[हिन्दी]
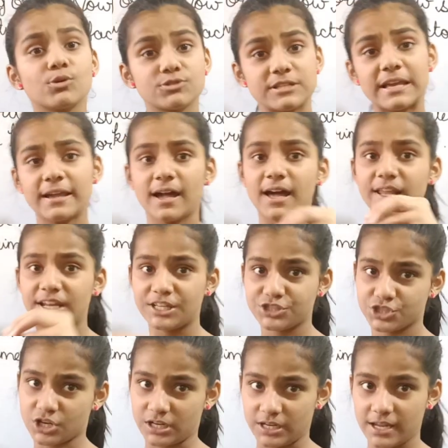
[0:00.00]
उसे
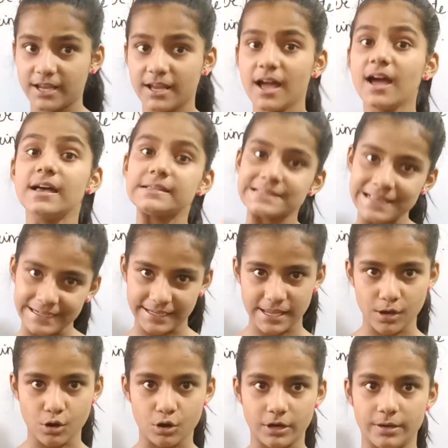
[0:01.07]
अरेंज करने का
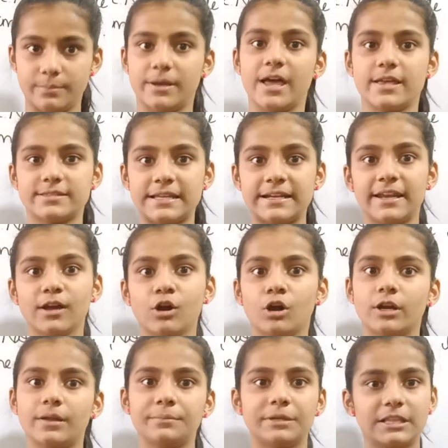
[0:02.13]
असेंडिंग ऑर्डर में असेंडिंग
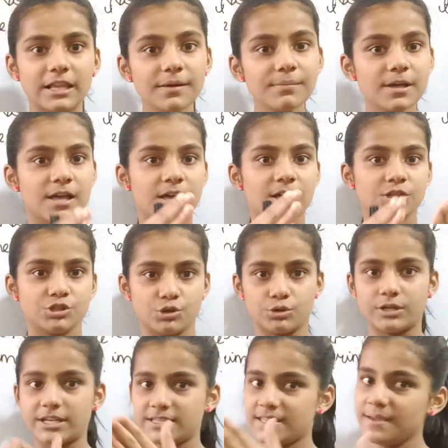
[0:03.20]
ऑर्डर मतलब
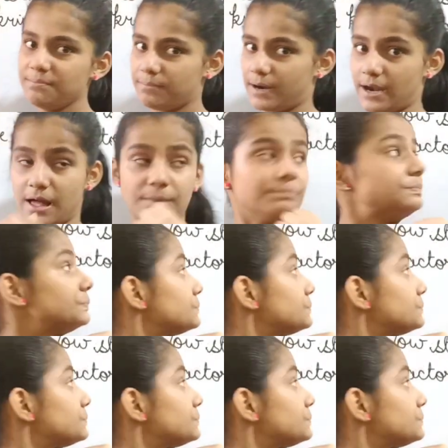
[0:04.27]
छोटे से बड़ा